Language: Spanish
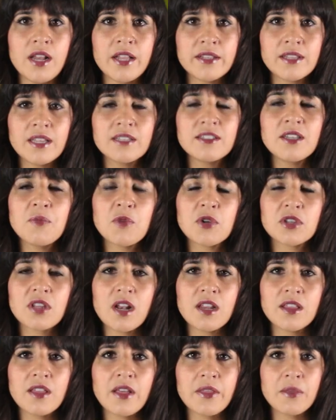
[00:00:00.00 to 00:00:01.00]
La tasa de
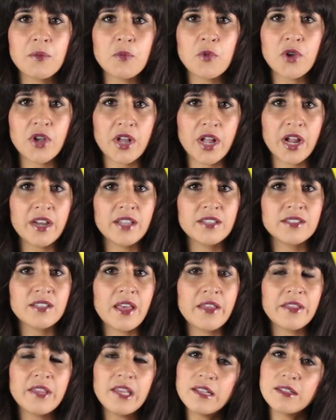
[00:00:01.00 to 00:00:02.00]
mortalidad de mujeres
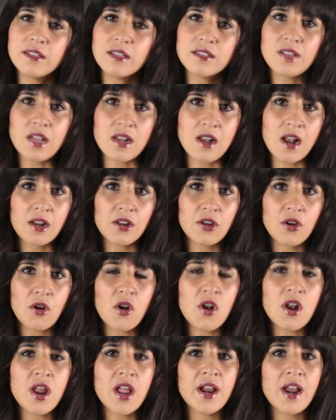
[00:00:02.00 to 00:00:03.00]
adictas al
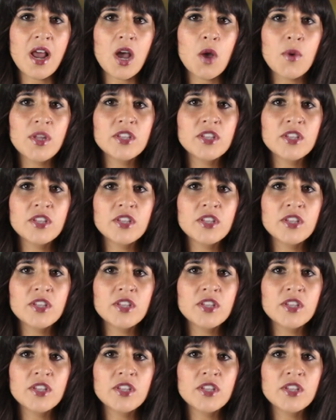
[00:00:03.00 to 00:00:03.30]
alcohol era